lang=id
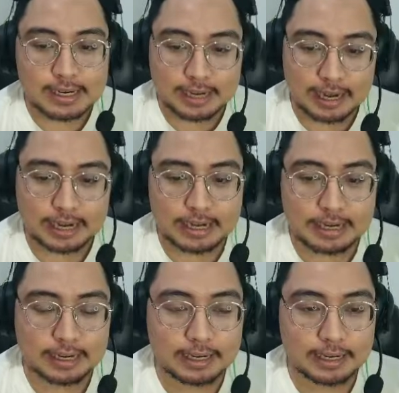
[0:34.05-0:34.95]
Ya,
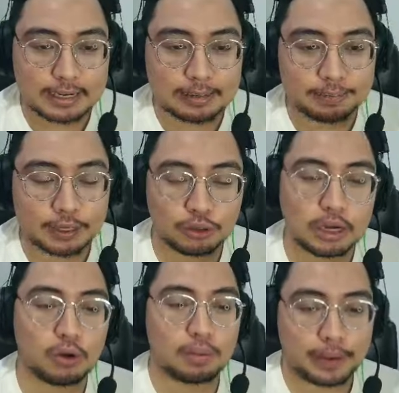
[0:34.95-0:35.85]
um, dan
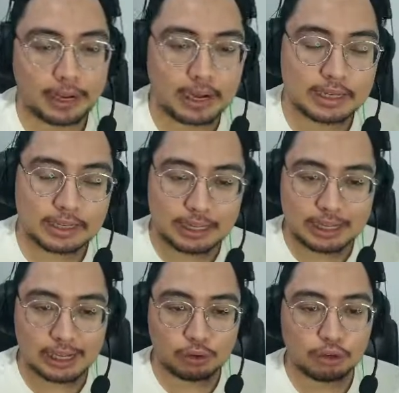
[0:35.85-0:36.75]
juga gue pengen
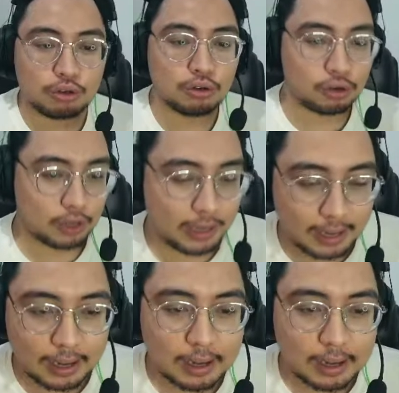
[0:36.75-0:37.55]
ngasih unjuk ya